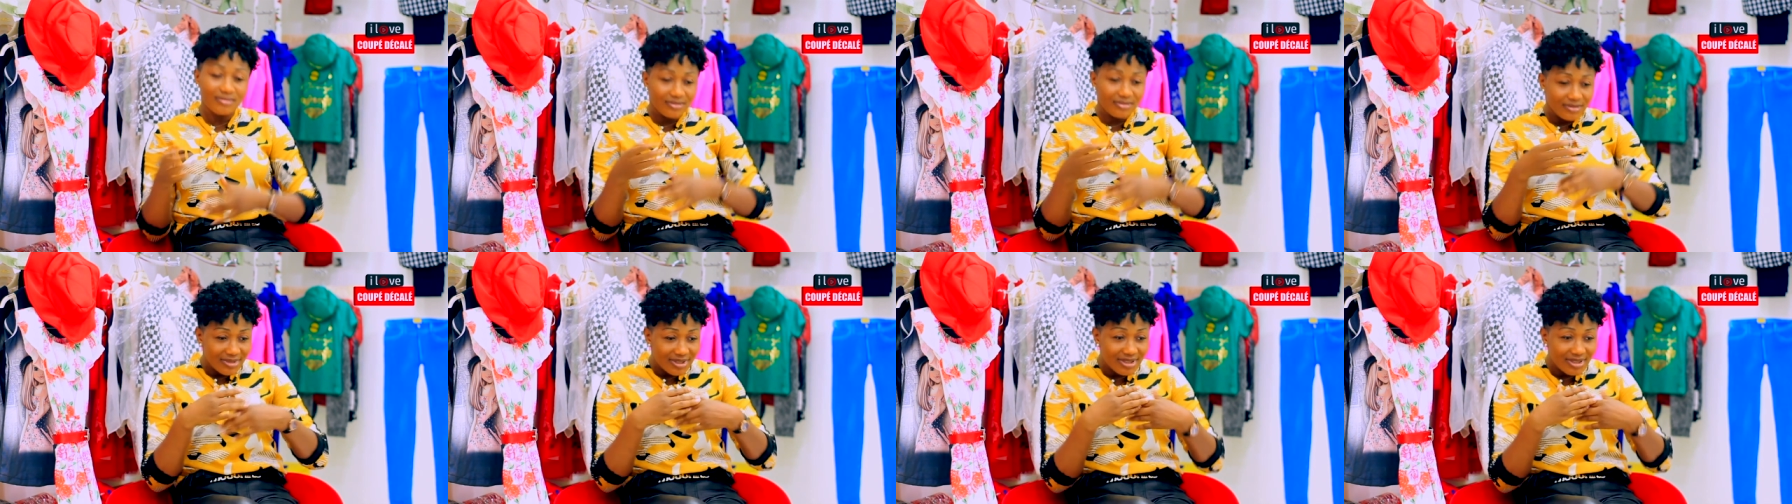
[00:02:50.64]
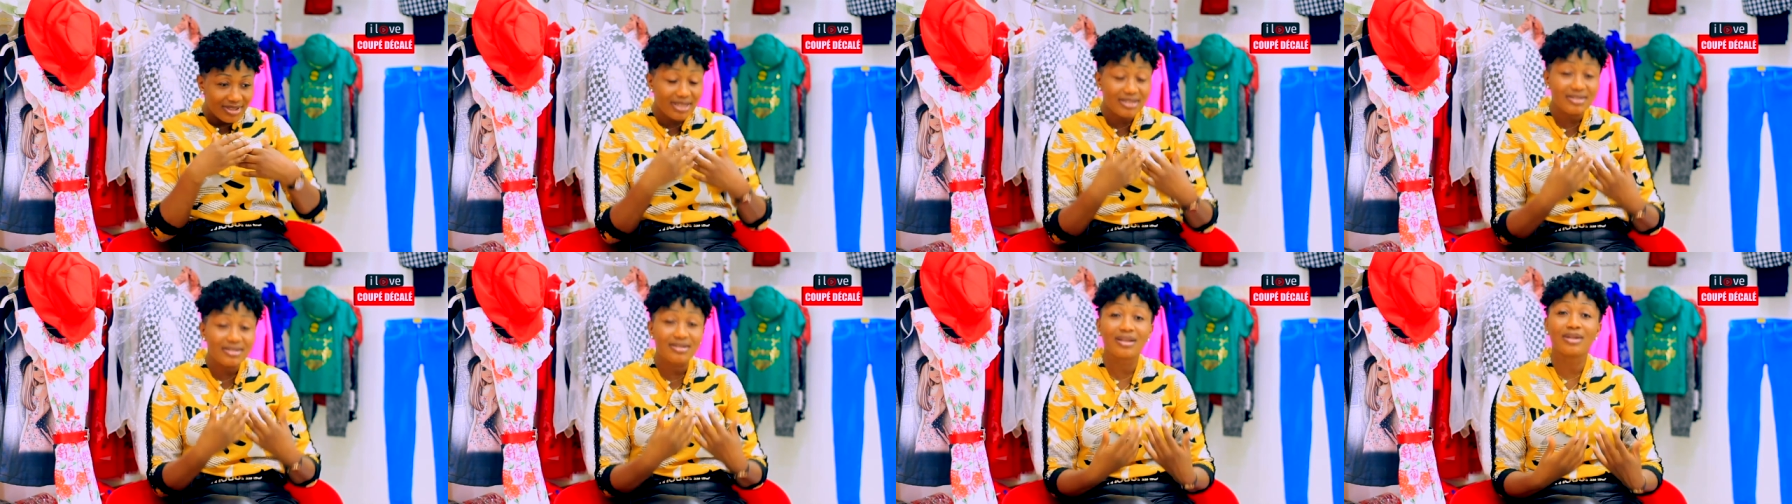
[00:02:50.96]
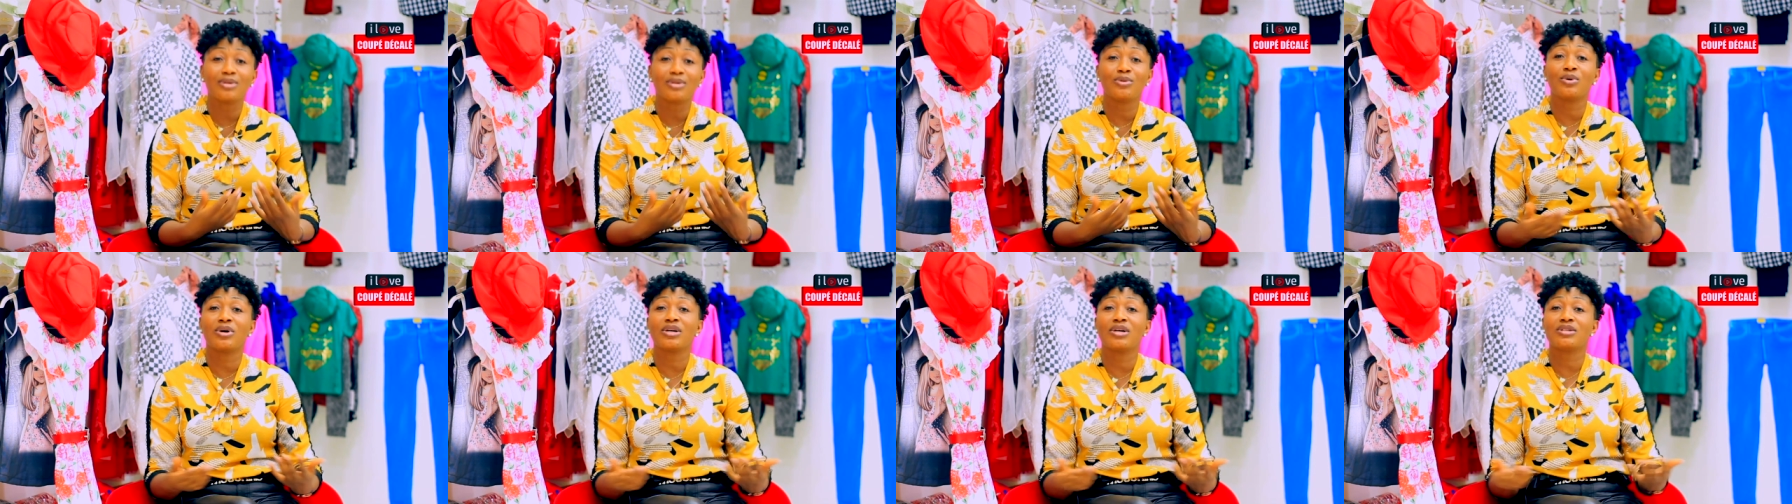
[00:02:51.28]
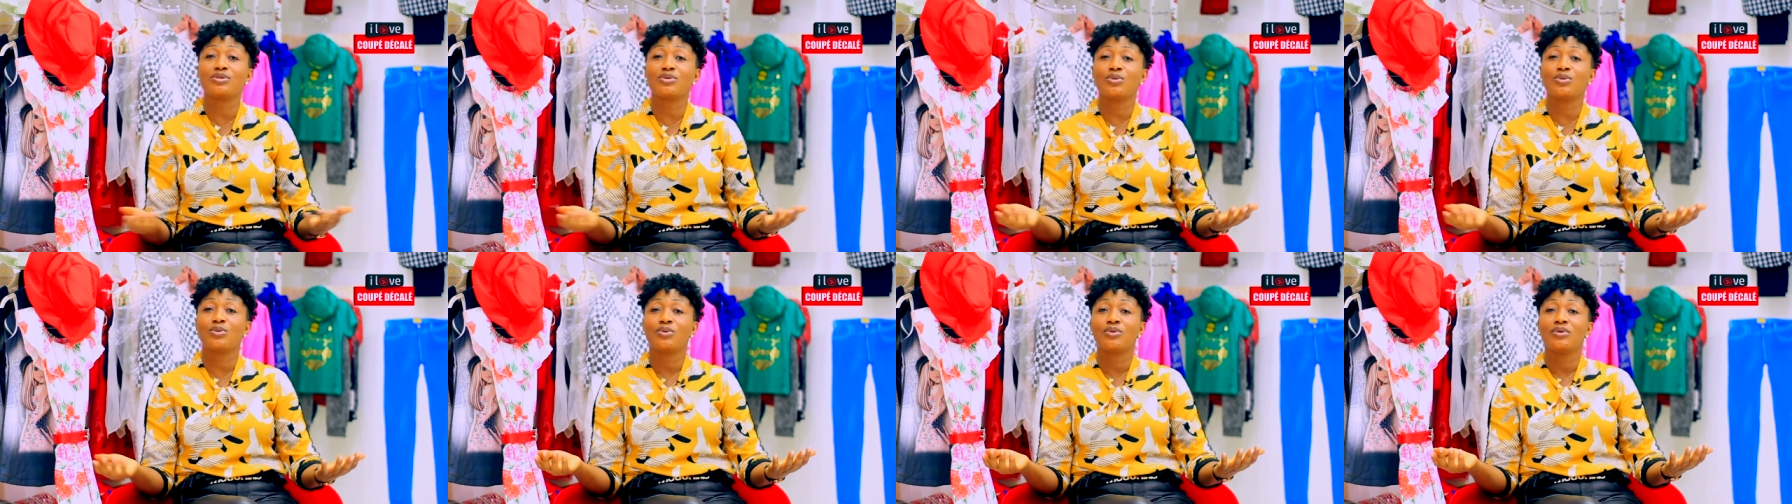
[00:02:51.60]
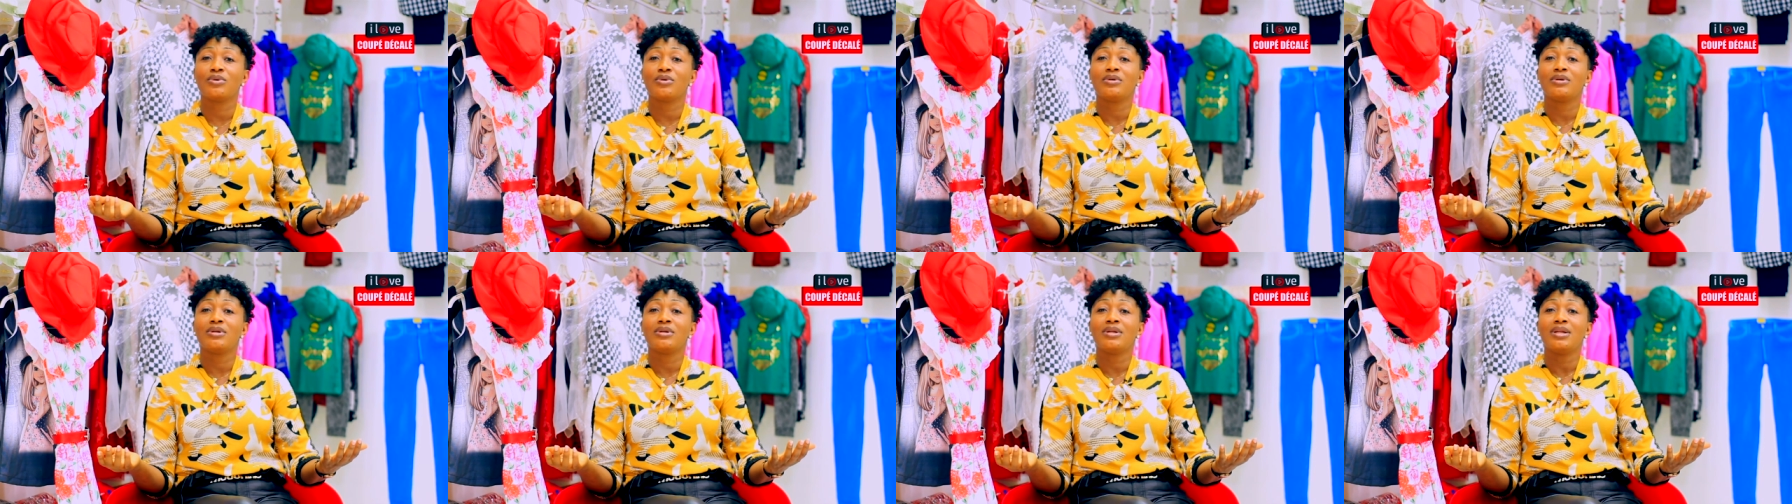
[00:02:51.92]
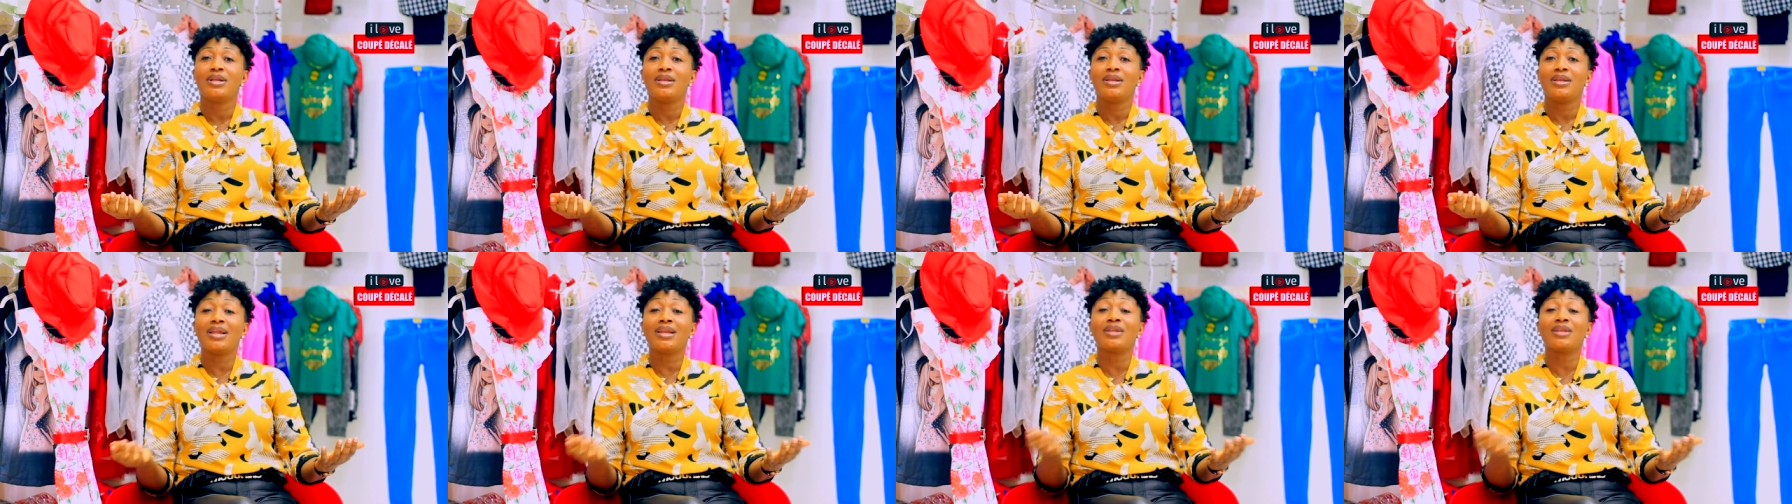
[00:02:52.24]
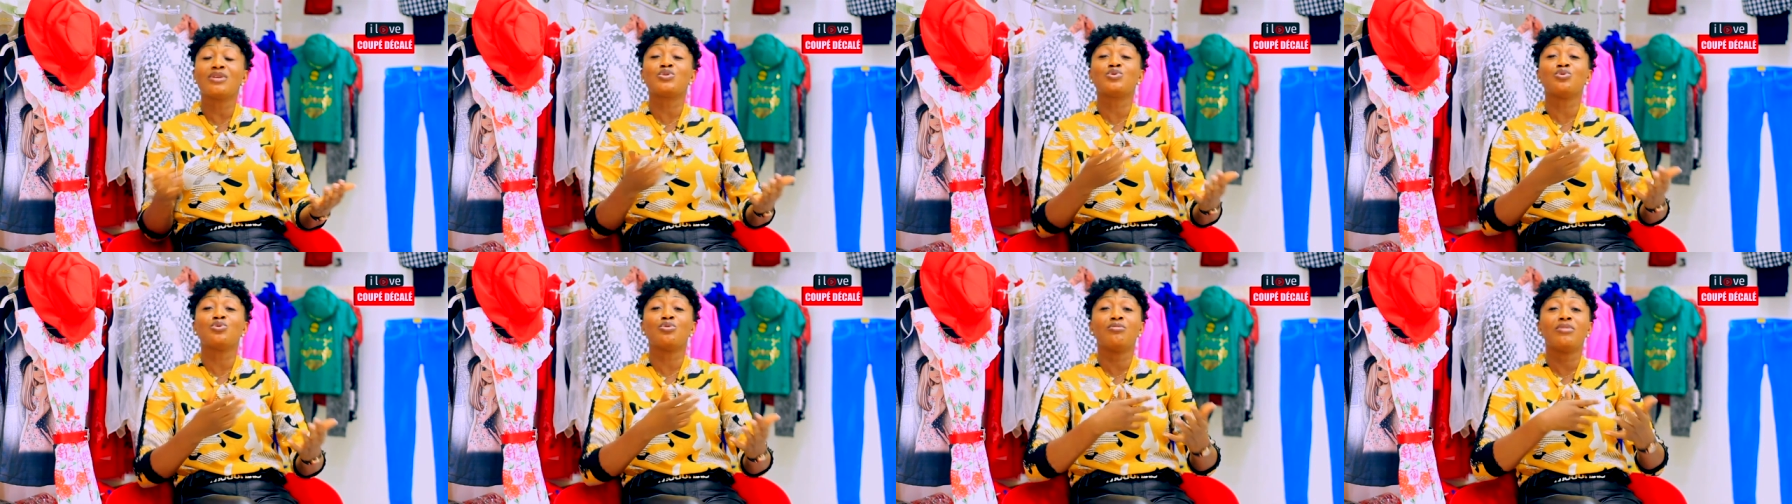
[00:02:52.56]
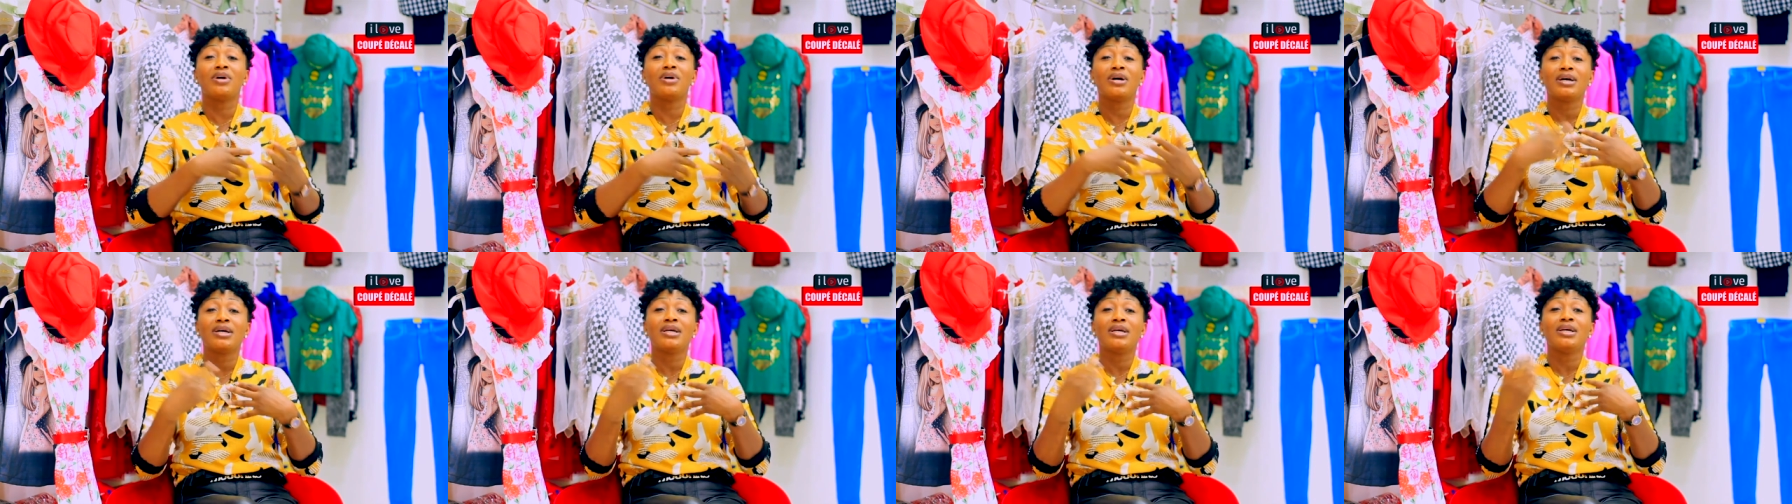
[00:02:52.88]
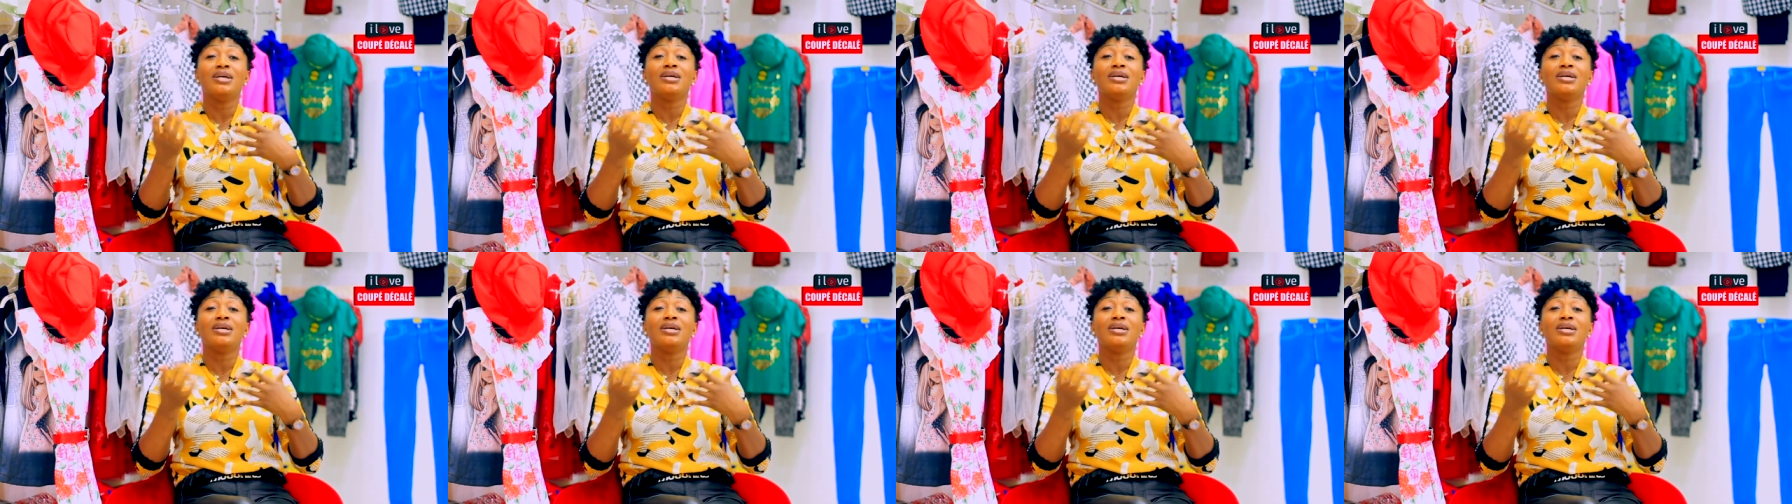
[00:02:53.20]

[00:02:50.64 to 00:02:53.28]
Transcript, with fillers: Ça, c'est l'adoration. Là, dans ce moment,